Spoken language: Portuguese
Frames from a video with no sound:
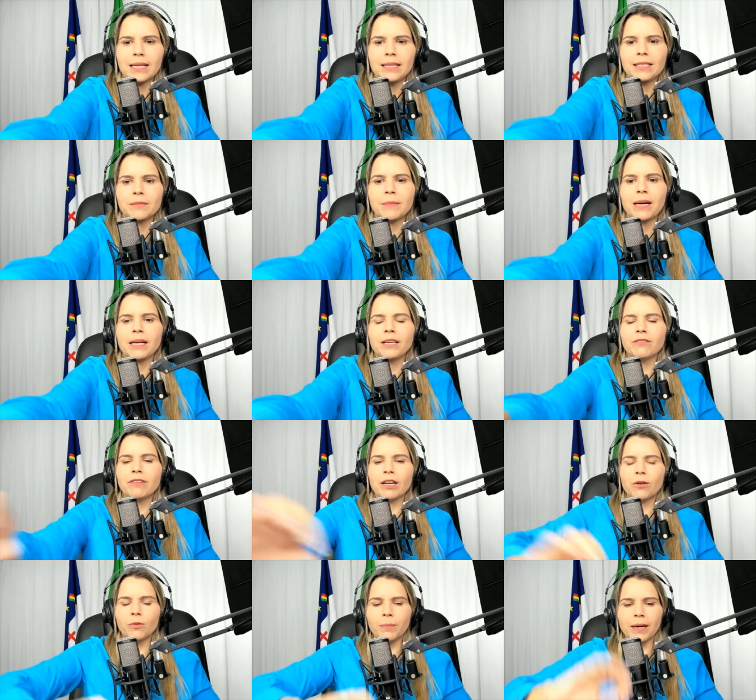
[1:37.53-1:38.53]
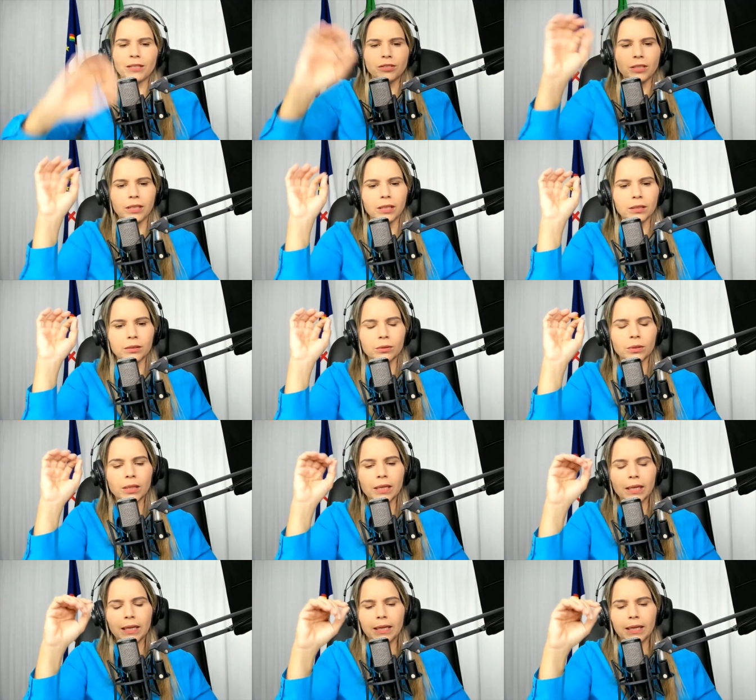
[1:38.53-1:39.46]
Cris Marinho vai compartilhando.